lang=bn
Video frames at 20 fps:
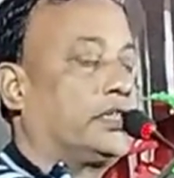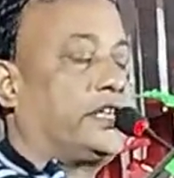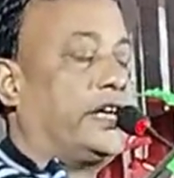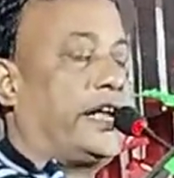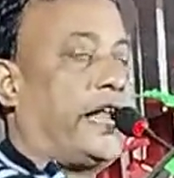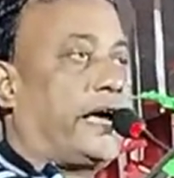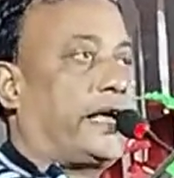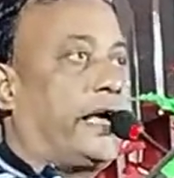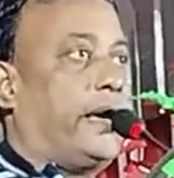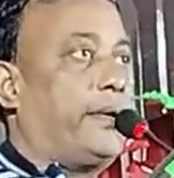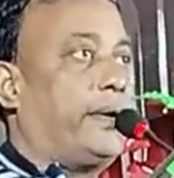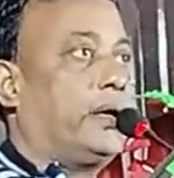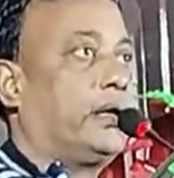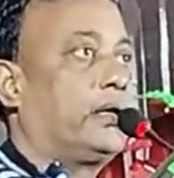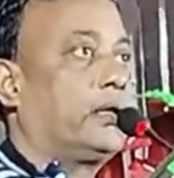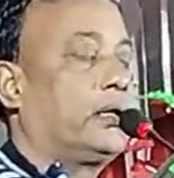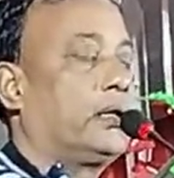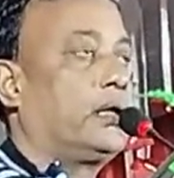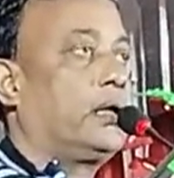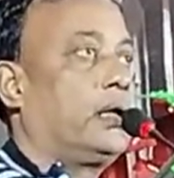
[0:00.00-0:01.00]
সেটাকে
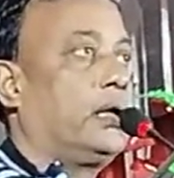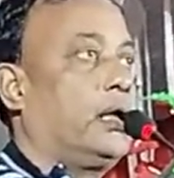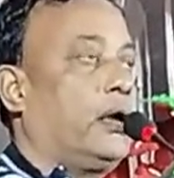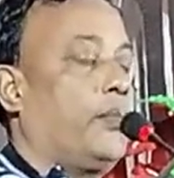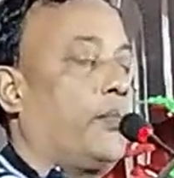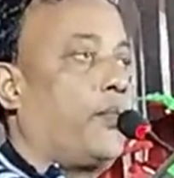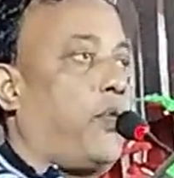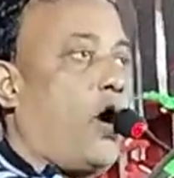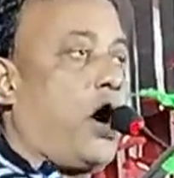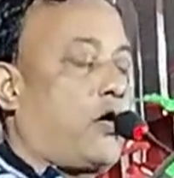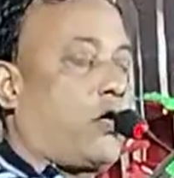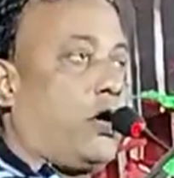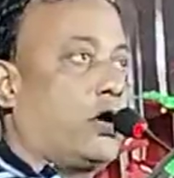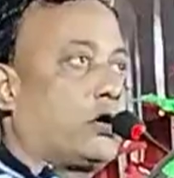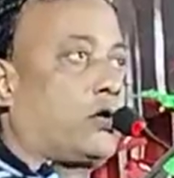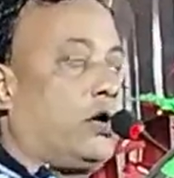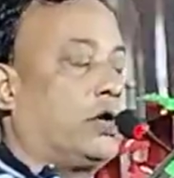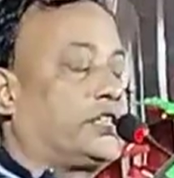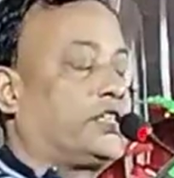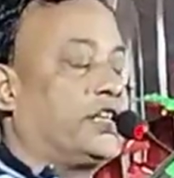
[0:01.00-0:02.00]

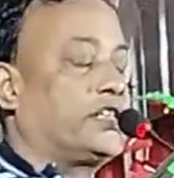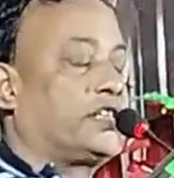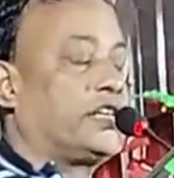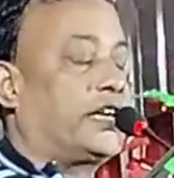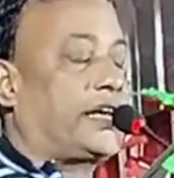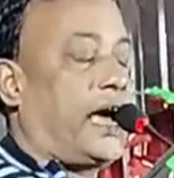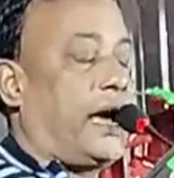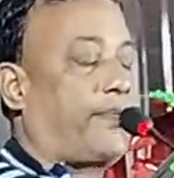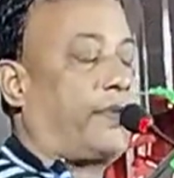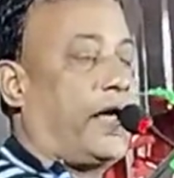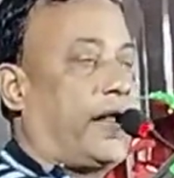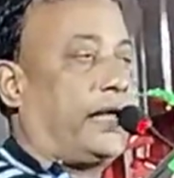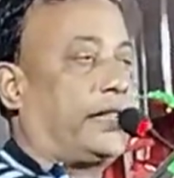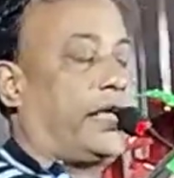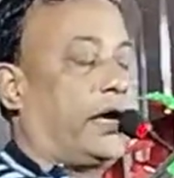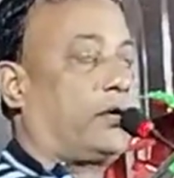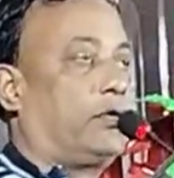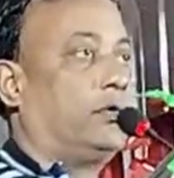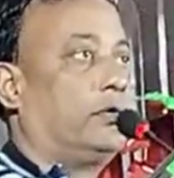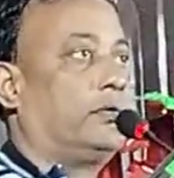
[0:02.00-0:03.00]
ভক্ষণ করছেন সেটা আপনারা
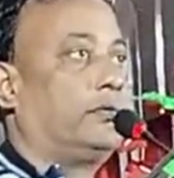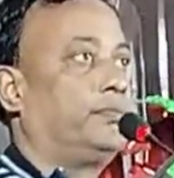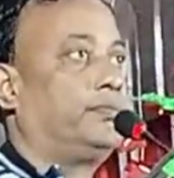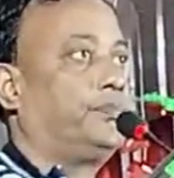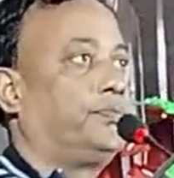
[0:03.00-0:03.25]
দেখুন